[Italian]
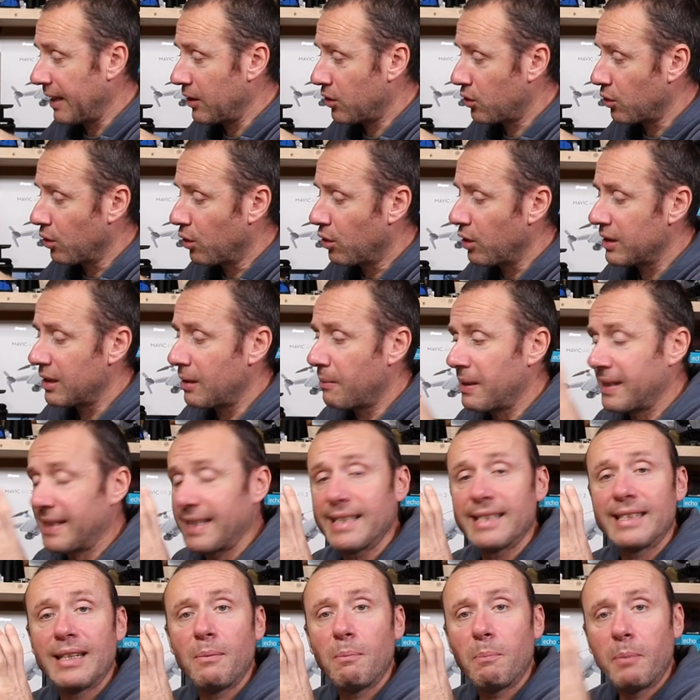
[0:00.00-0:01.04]
che sono cose
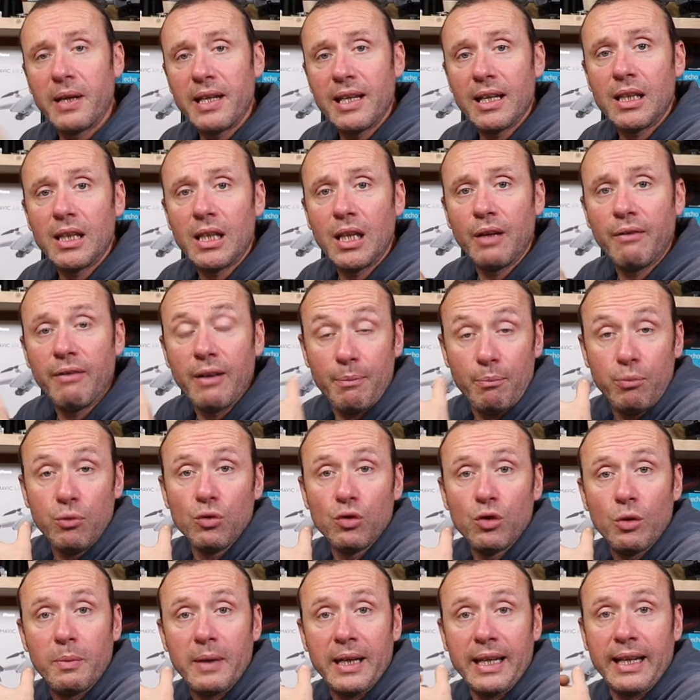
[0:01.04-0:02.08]
abbastanza impegnative
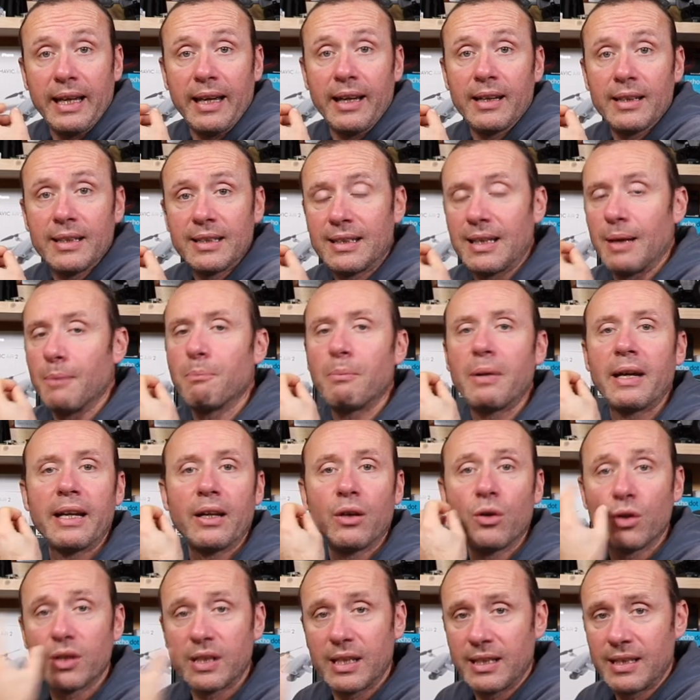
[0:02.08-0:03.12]
appunto perché stampare
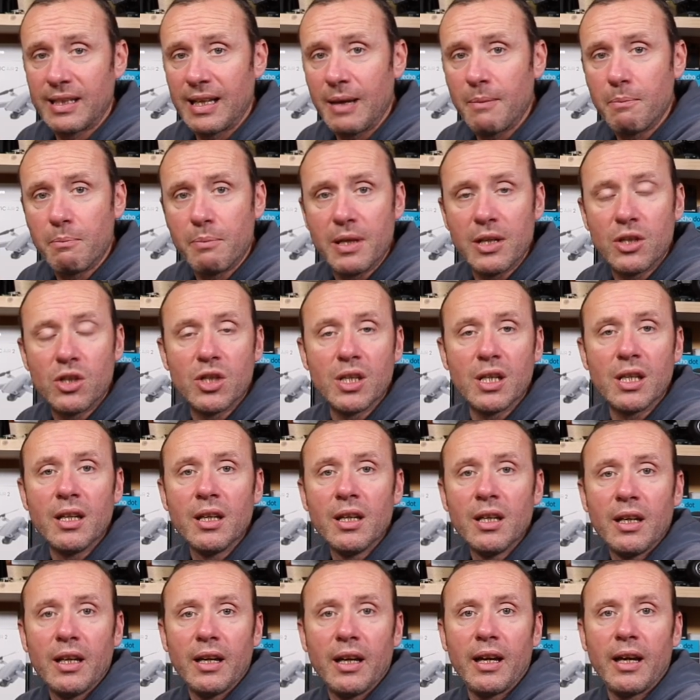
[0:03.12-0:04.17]
cose semplici
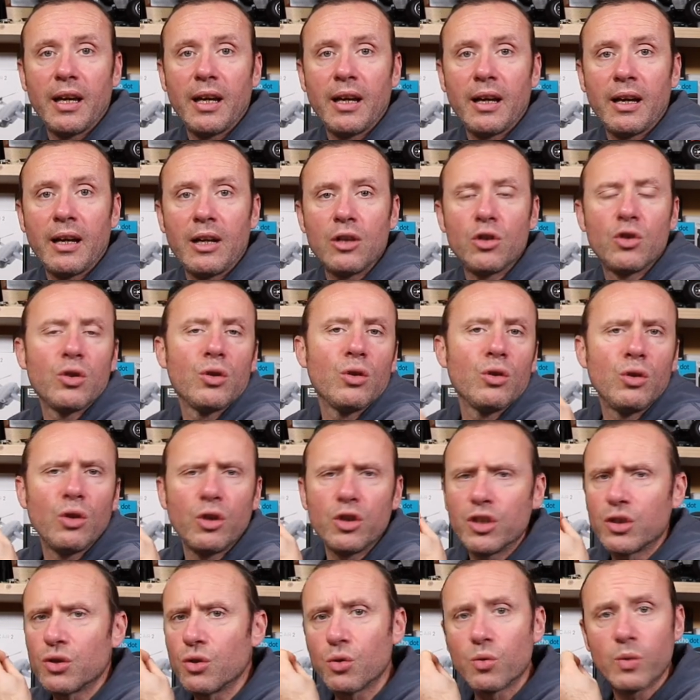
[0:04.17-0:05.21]
eh, al giorno
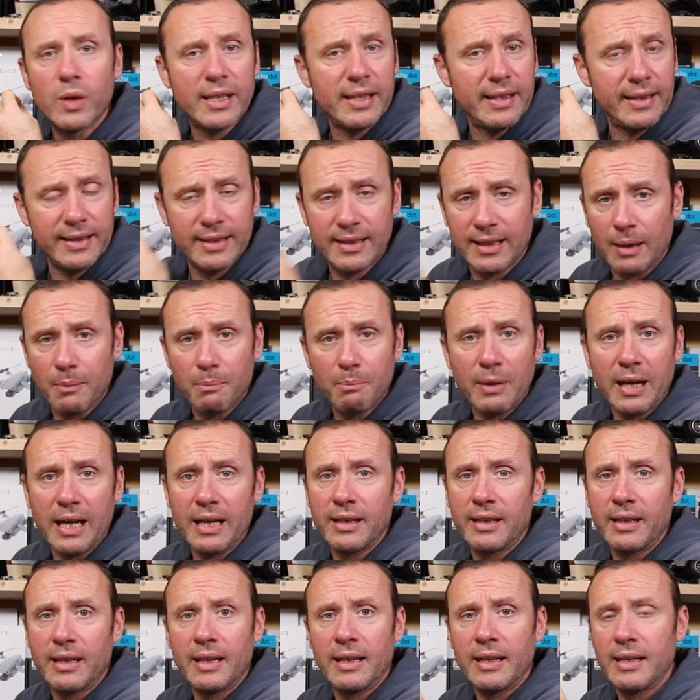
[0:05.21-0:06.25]
d'oggi con qualsiasi
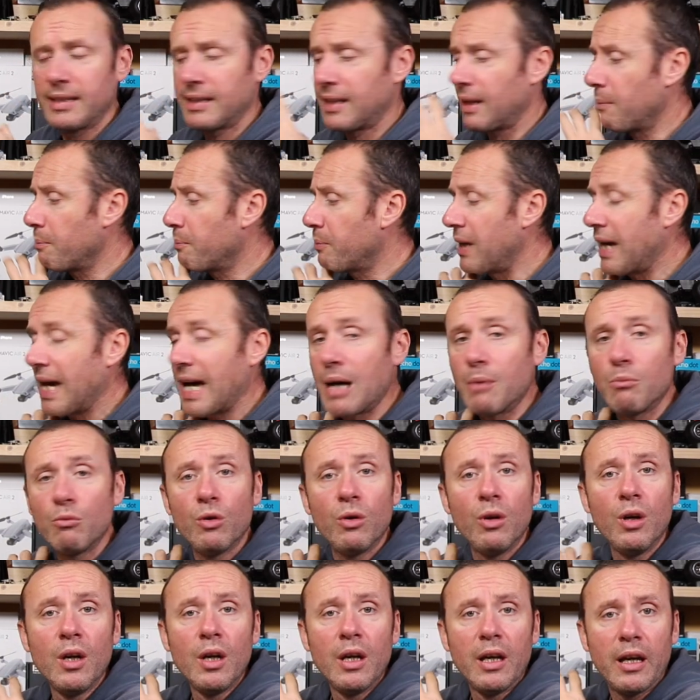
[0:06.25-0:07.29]
stampante le
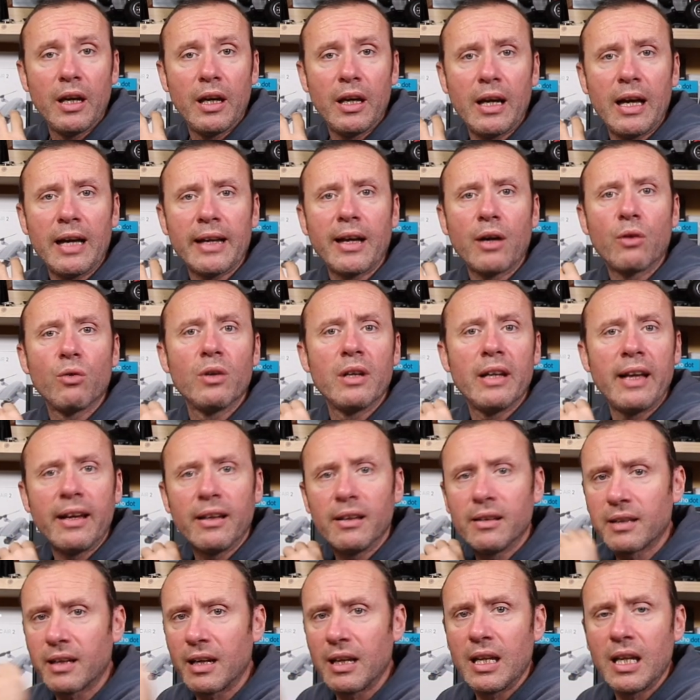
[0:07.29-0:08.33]
stampiamo, eh, anche con le
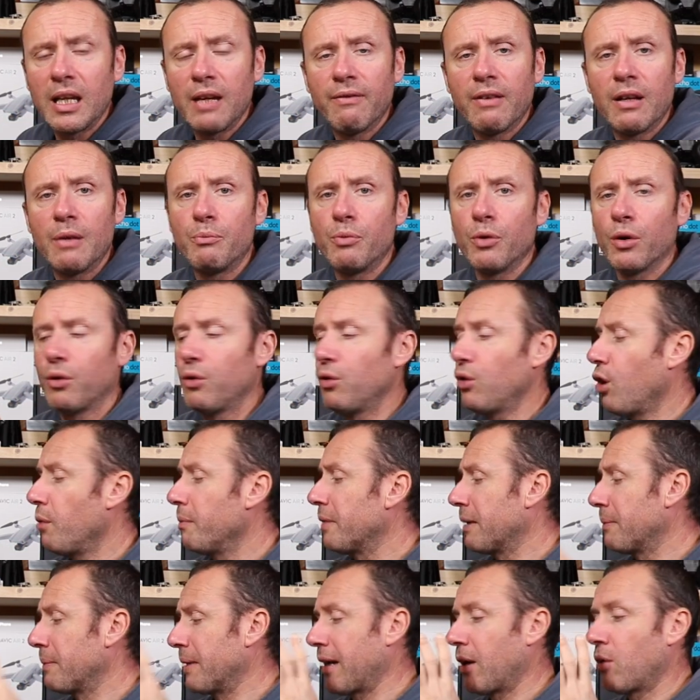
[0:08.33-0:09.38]
entry level più
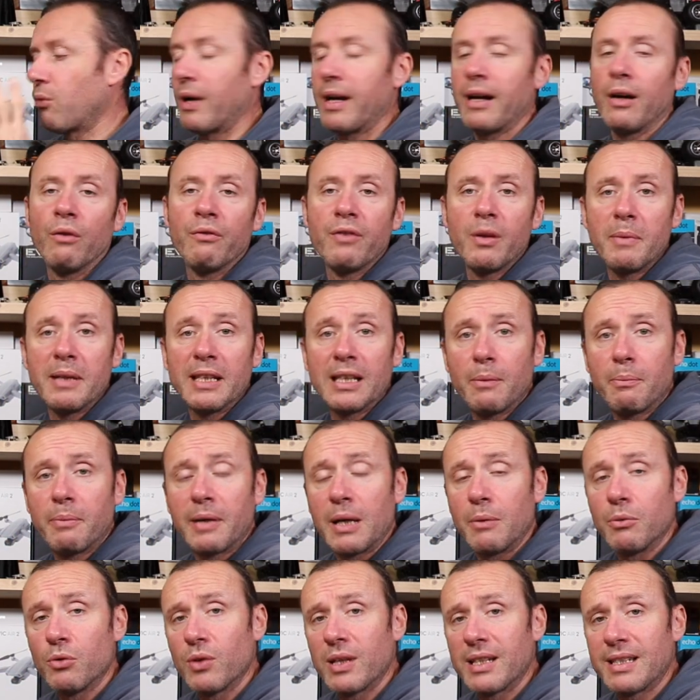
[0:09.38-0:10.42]
economiche perché qua ovviamente
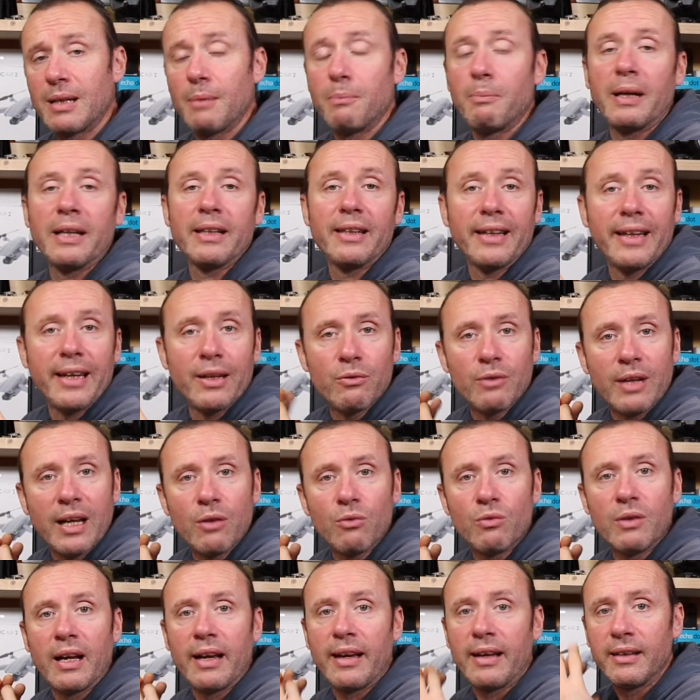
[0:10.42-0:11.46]
parliamo di una stampante che non è
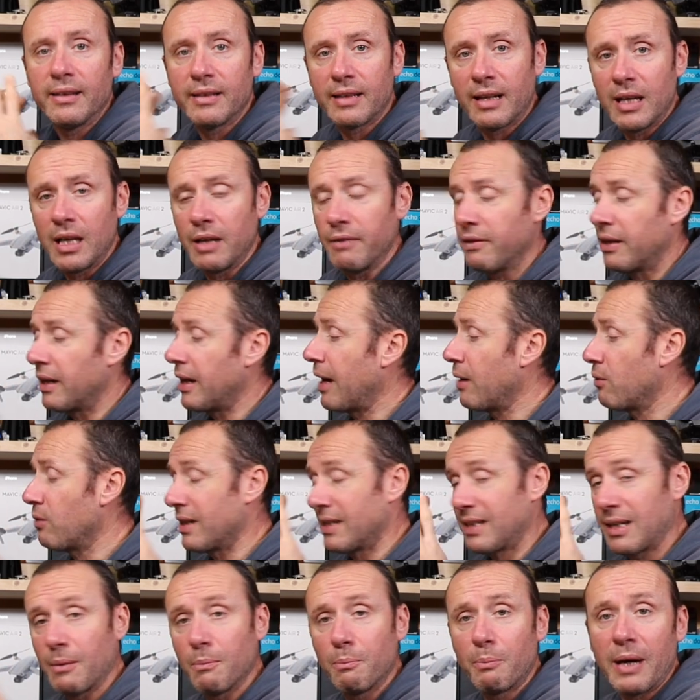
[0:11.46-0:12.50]
una entry level, è una
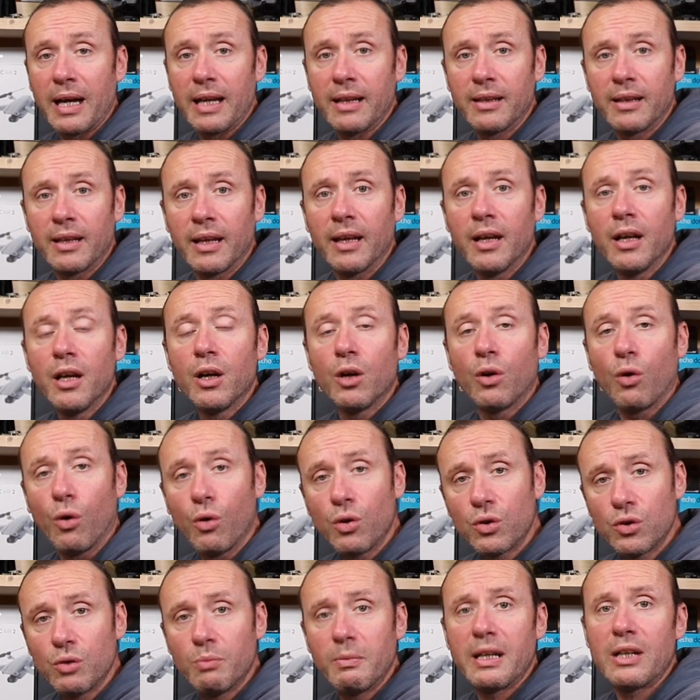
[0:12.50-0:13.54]
stampante
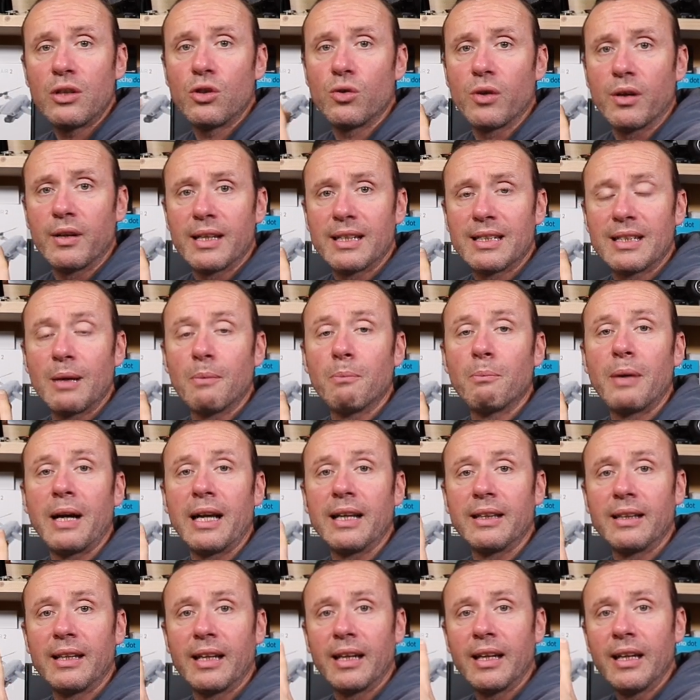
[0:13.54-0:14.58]
consumer, cioè una
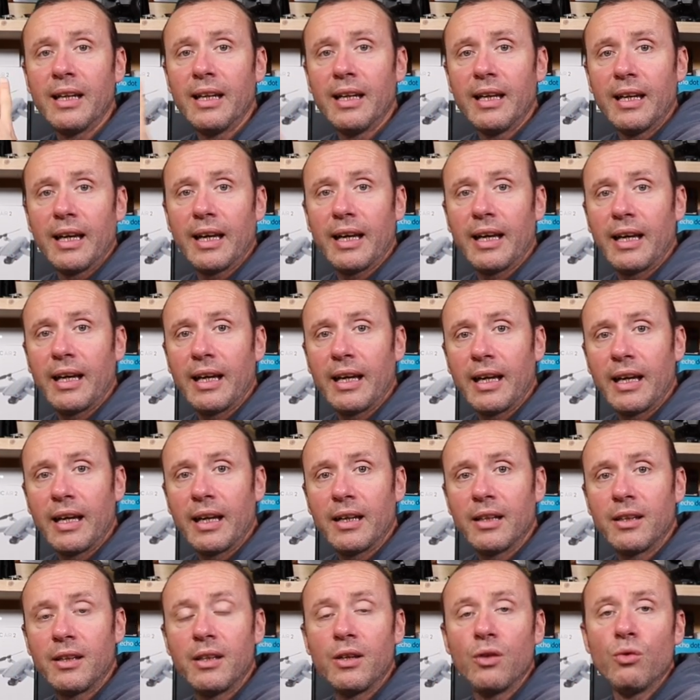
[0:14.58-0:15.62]
stampante
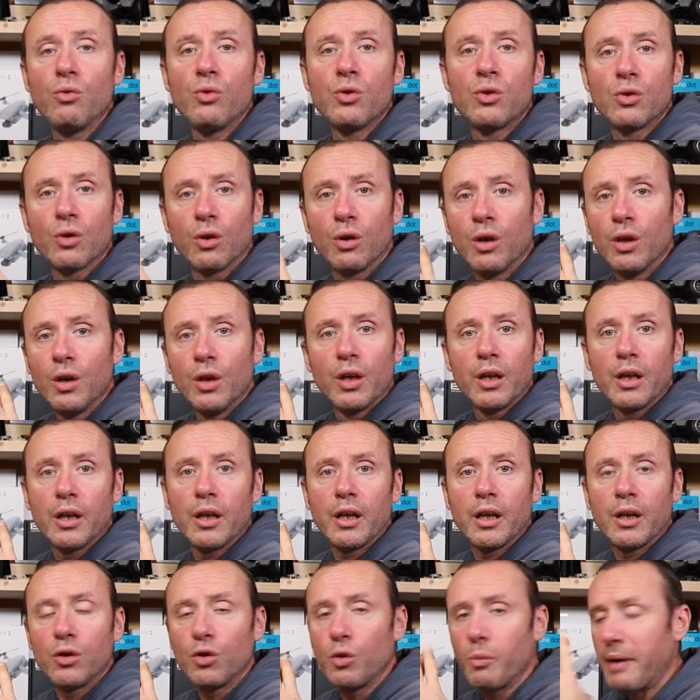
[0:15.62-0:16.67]
eh, di uso
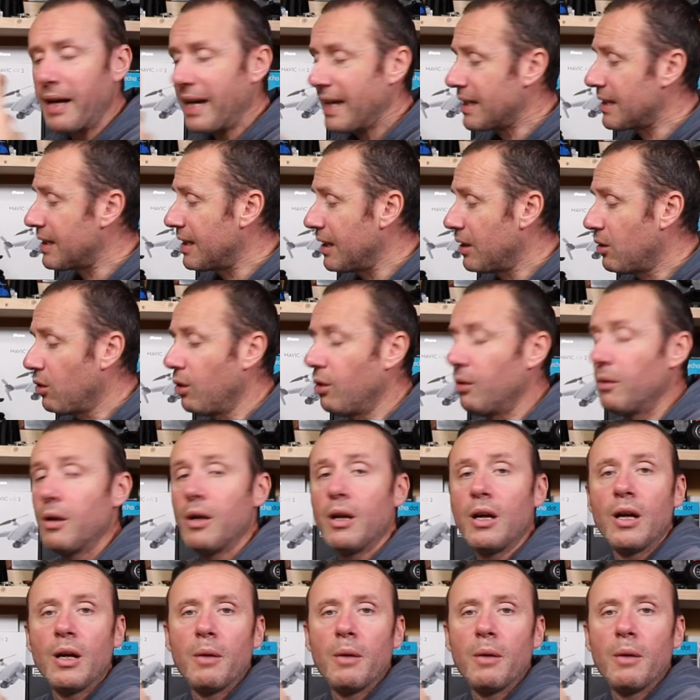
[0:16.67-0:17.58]
eh, domestico,